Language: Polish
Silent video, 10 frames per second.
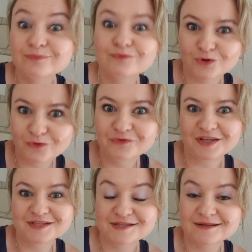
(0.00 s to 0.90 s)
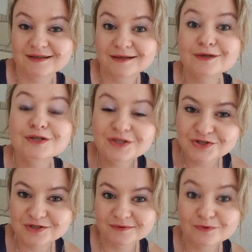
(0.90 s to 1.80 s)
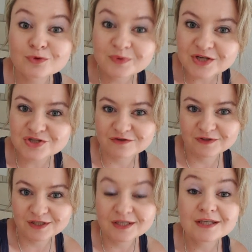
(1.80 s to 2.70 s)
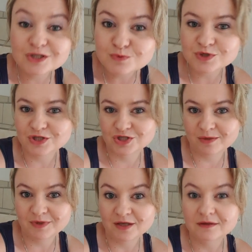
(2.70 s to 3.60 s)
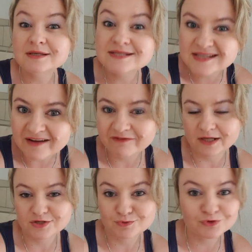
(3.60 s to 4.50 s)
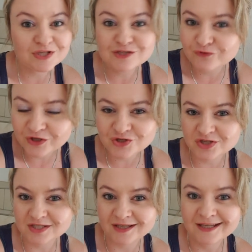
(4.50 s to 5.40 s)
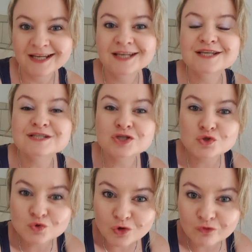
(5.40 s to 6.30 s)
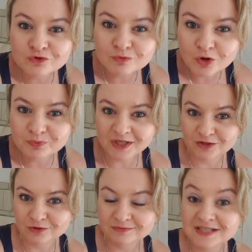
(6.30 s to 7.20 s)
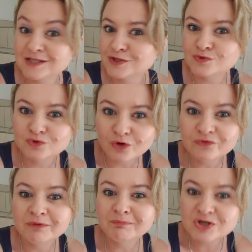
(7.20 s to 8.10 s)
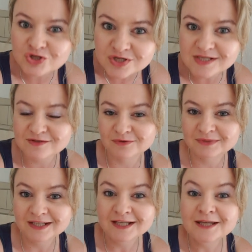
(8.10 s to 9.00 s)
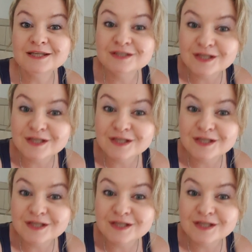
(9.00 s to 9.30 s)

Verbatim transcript: No więc idź, ubierz czewiki, idź przed siebie i zawalcz, bo to jest twoje życie. Jesteś cudowną kobietą, jesteś cudownym mężczyzną i